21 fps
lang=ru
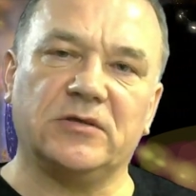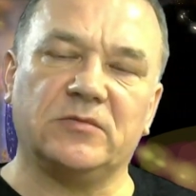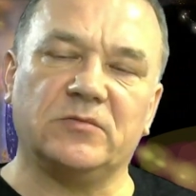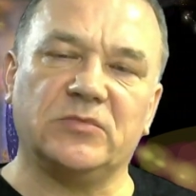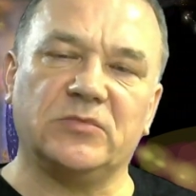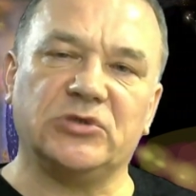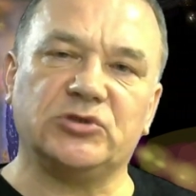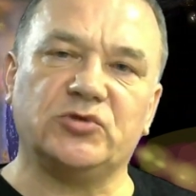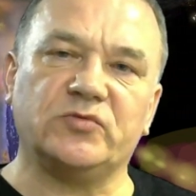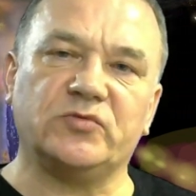
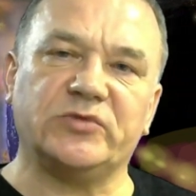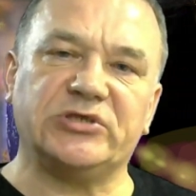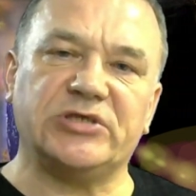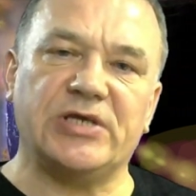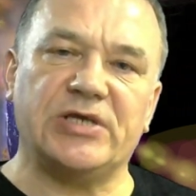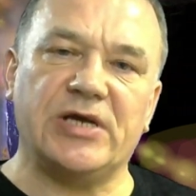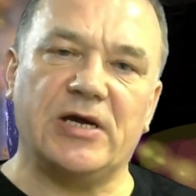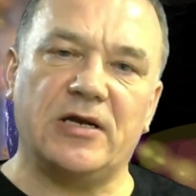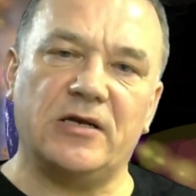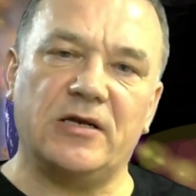между
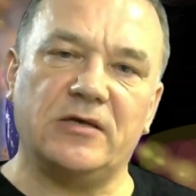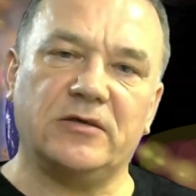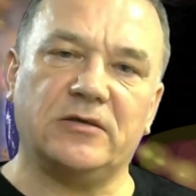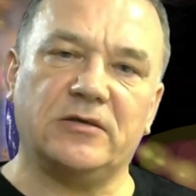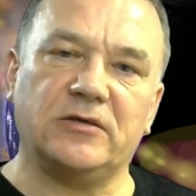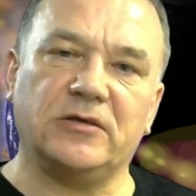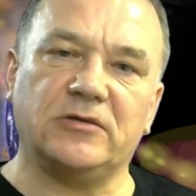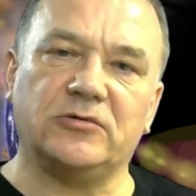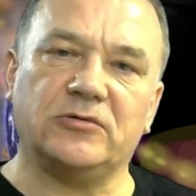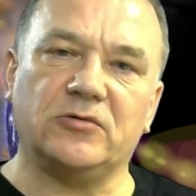материальной
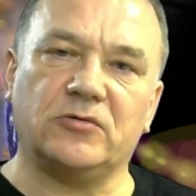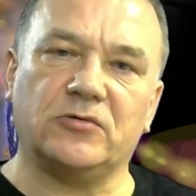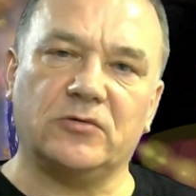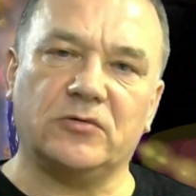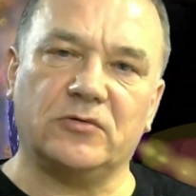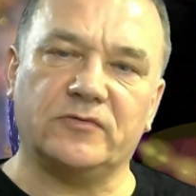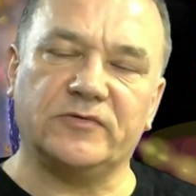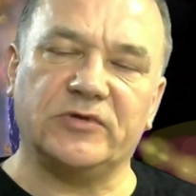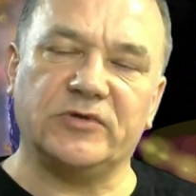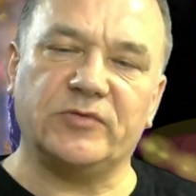и
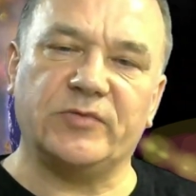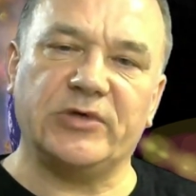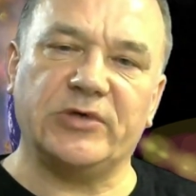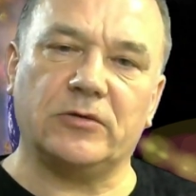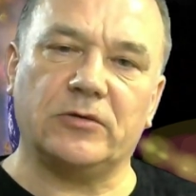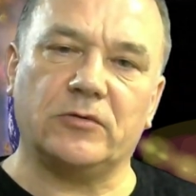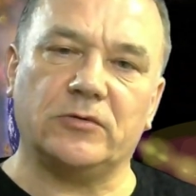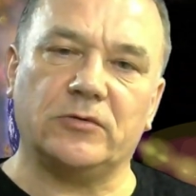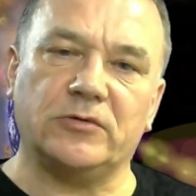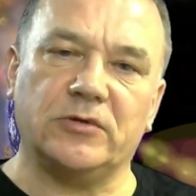духовной
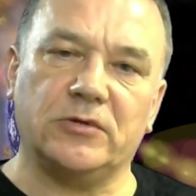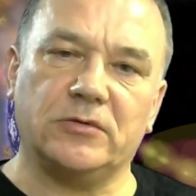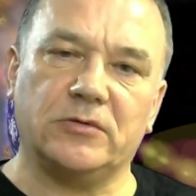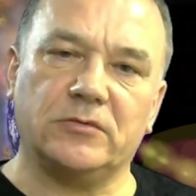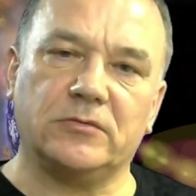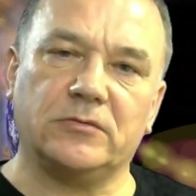природой.